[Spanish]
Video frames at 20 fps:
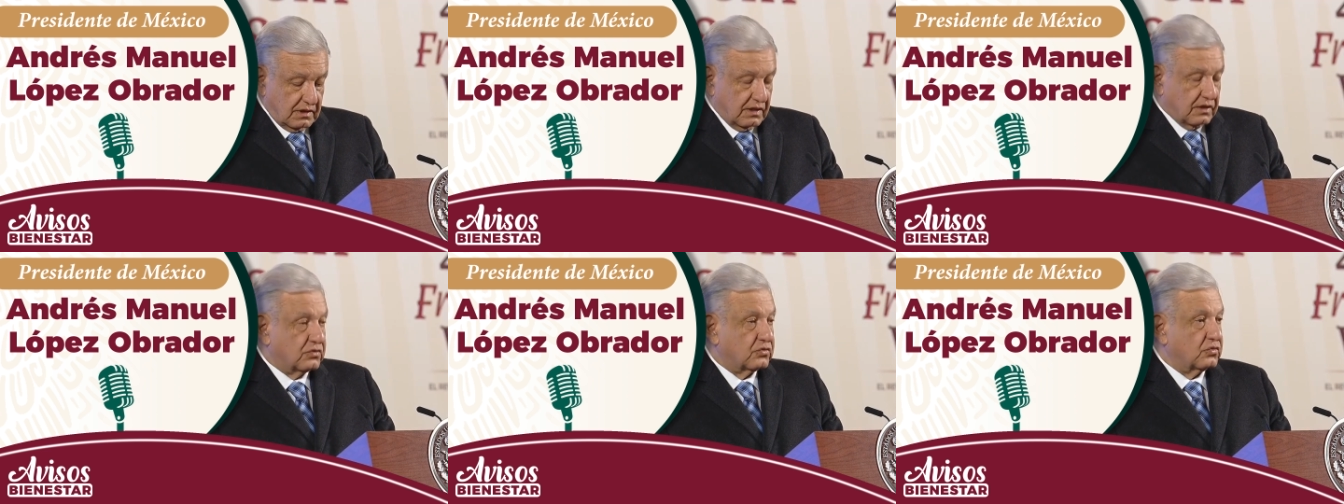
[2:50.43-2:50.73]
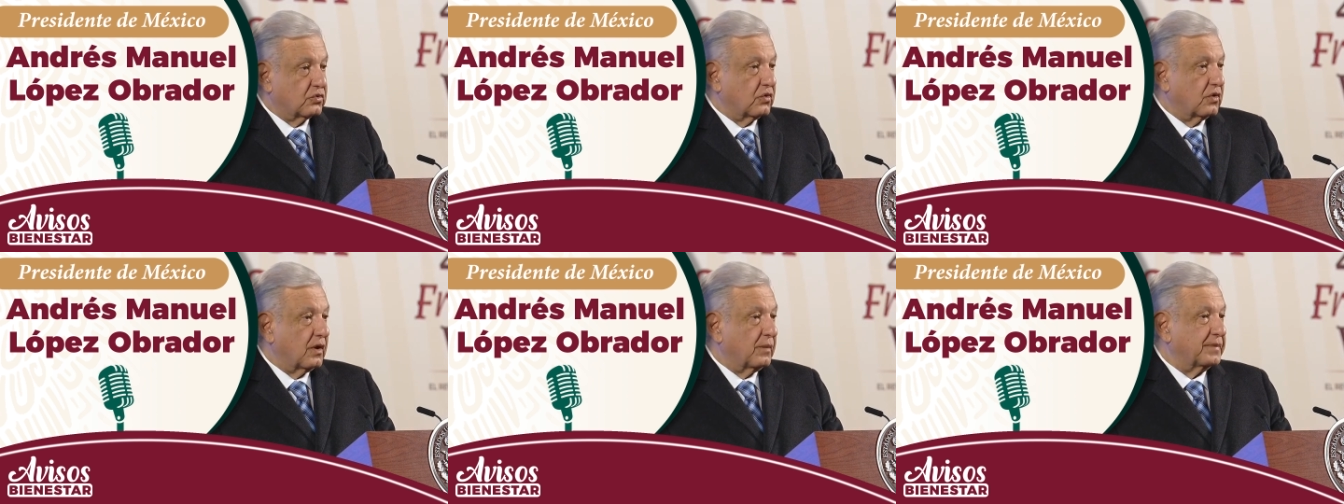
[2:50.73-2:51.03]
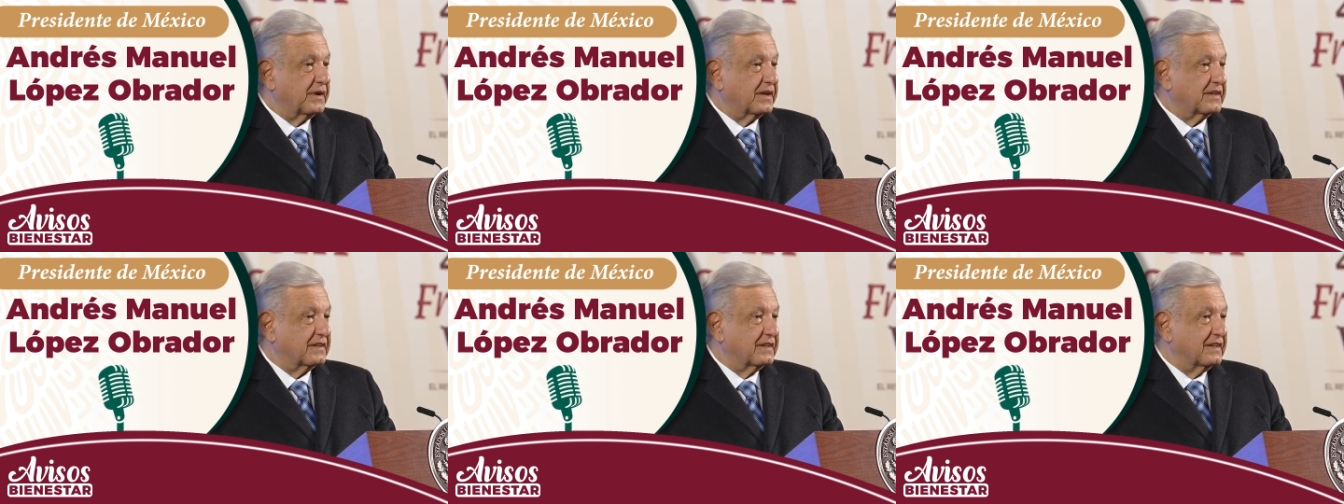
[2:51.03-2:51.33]
esto
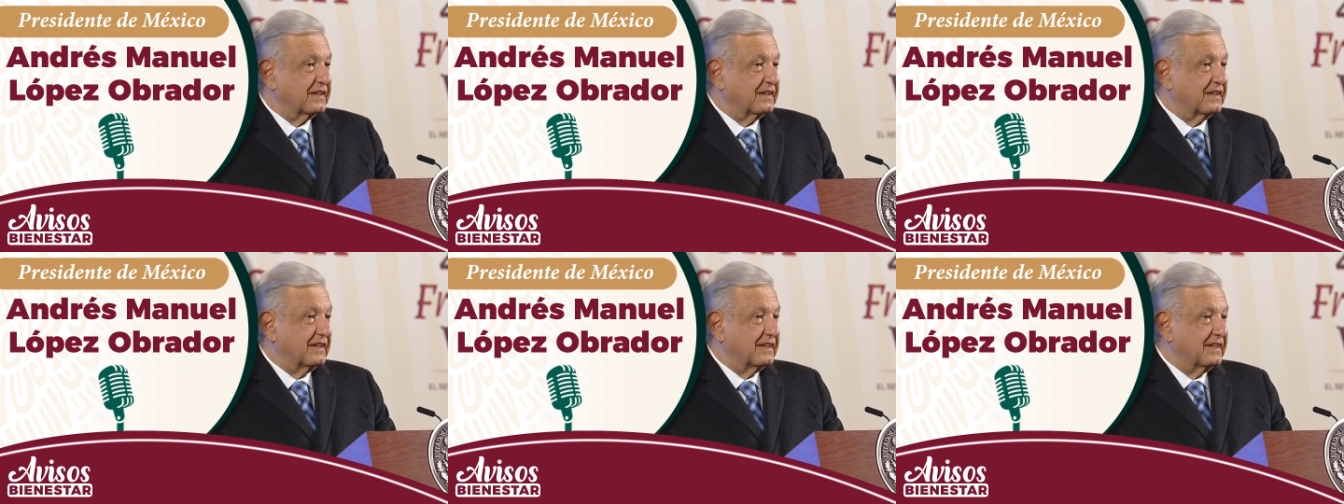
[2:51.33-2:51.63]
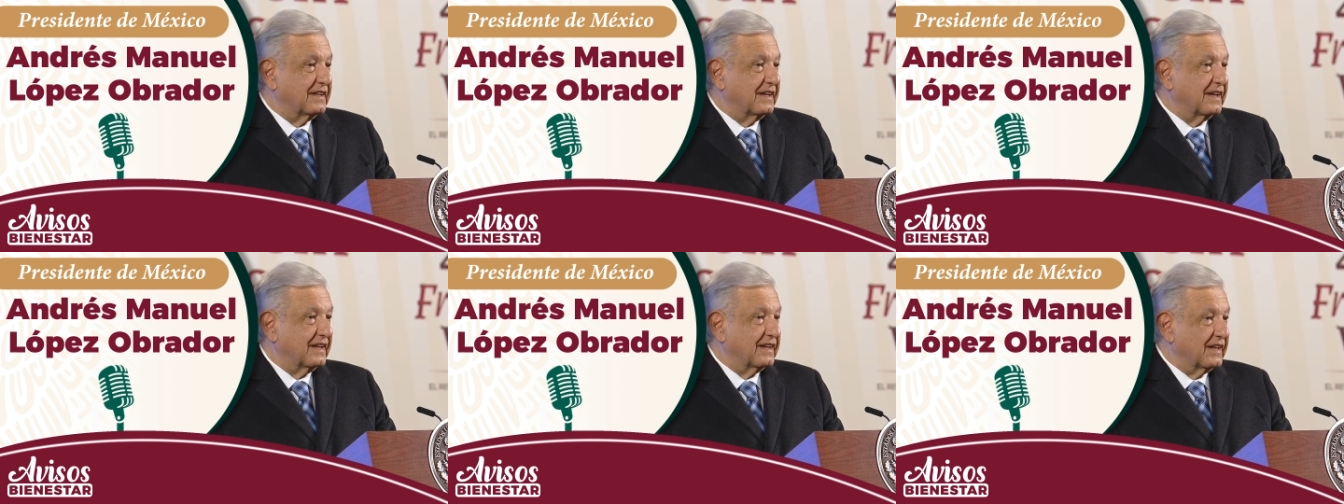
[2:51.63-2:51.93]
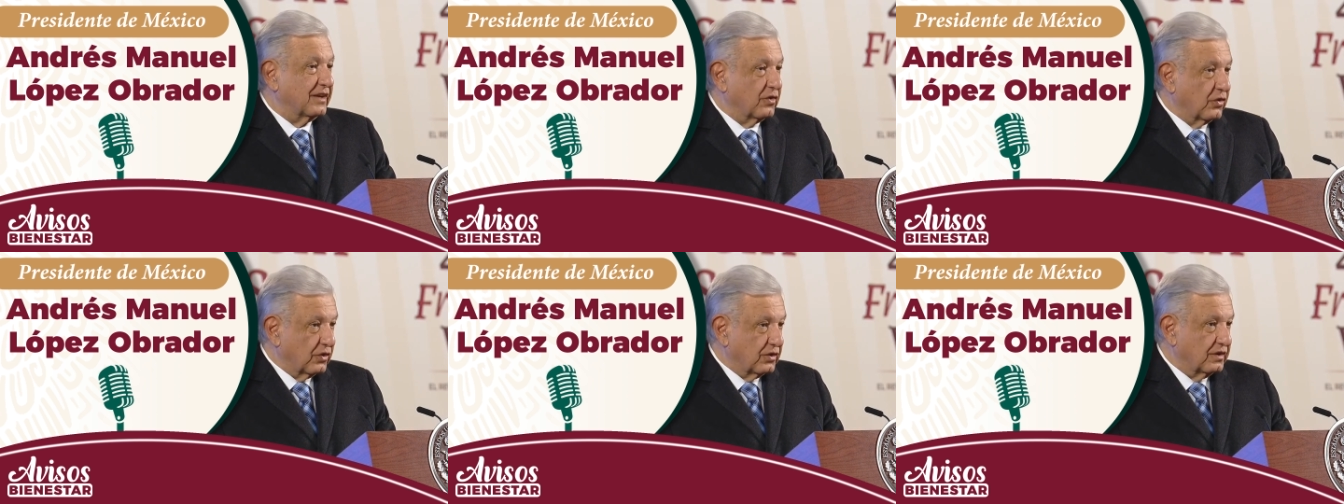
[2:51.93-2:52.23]
a partir del día
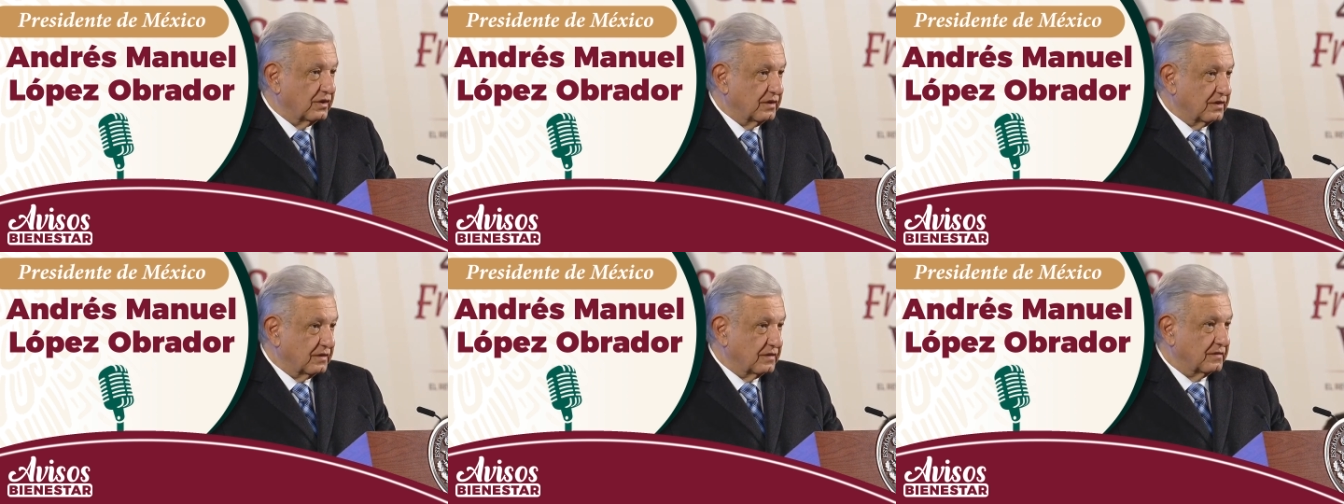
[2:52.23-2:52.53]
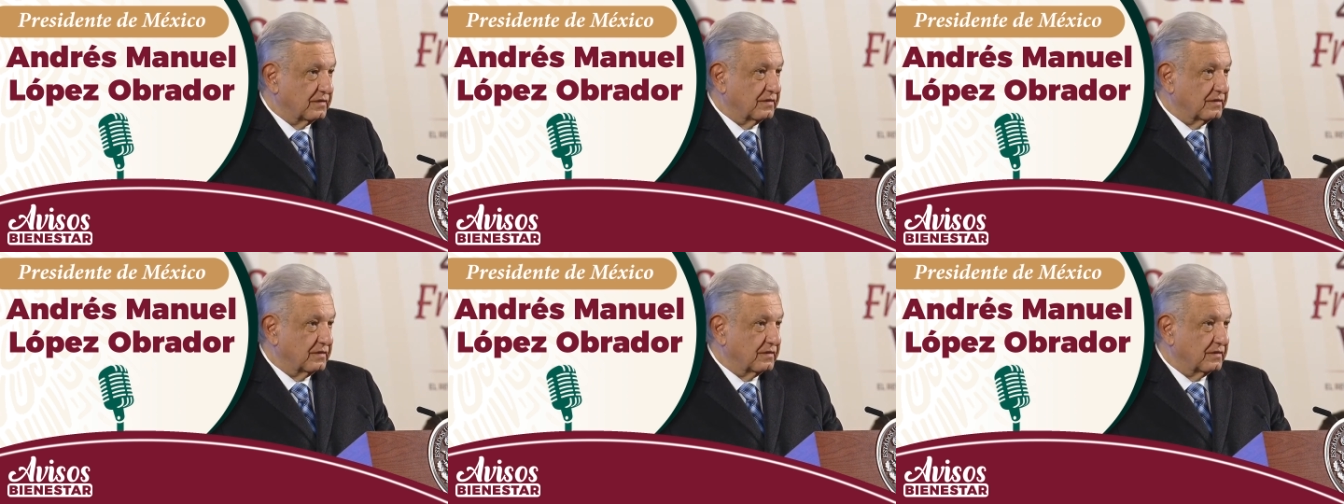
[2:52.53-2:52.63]
de hoy.